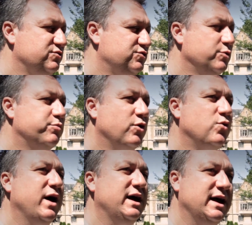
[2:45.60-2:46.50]
ce
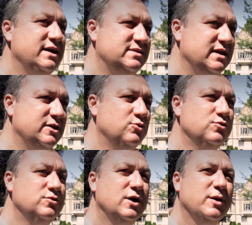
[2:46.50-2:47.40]
pourquoi elle a été
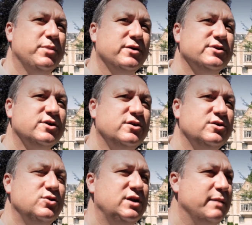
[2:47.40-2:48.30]
élue pendant
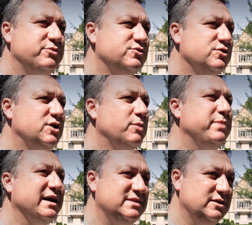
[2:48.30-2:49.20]
le laps de temps
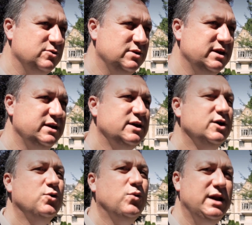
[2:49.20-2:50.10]
particulier
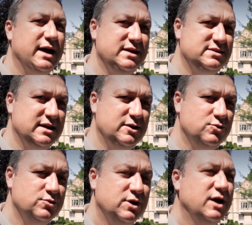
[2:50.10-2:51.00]
où elle a été
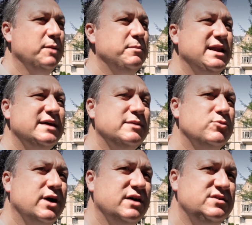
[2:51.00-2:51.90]
élue. Mais la
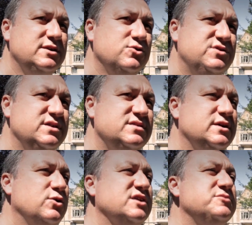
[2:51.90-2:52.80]
démocratie aussi,
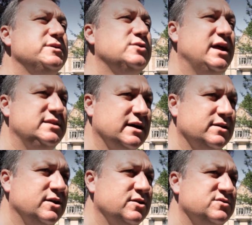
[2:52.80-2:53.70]
c'est le respect de
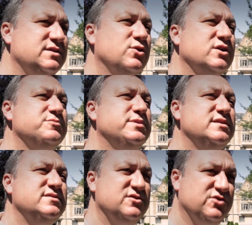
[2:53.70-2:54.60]
l'alternance, et le respect
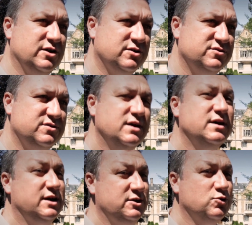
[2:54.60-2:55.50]
des échéances.
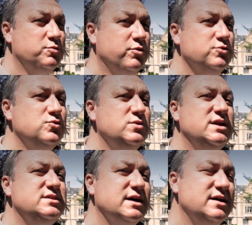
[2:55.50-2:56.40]
Et donc pour nous, il
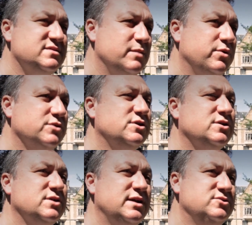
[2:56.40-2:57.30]
est très important
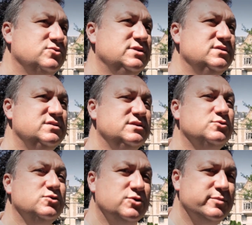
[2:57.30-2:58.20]
dans la Tunisie
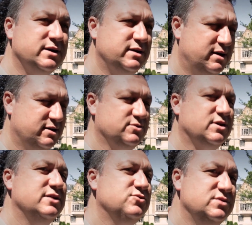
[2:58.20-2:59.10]
de demain, dans
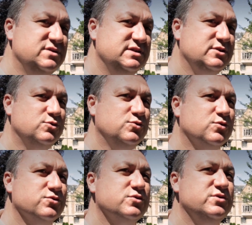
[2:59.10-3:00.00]
la Tunisie que nous
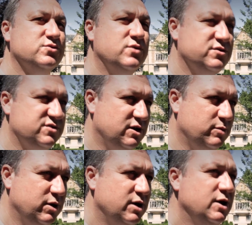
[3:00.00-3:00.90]
construisons ensemble,